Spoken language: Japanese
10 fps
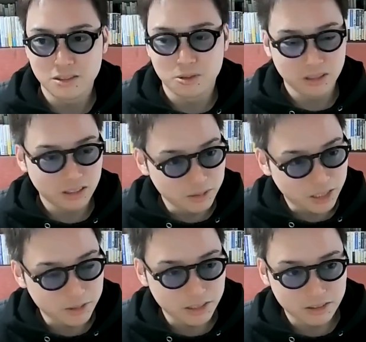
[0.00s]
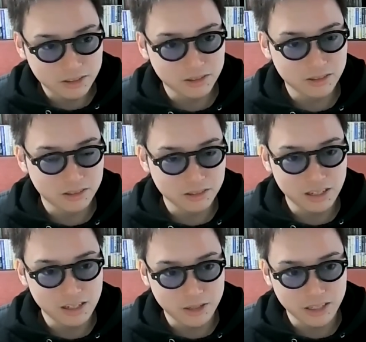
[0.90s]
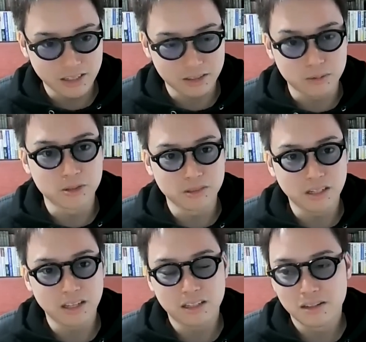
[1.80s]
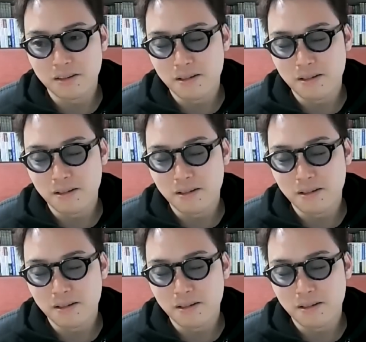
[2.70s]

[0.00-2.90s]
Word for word: で、これからも多分やる人そんな現れないと思うんで、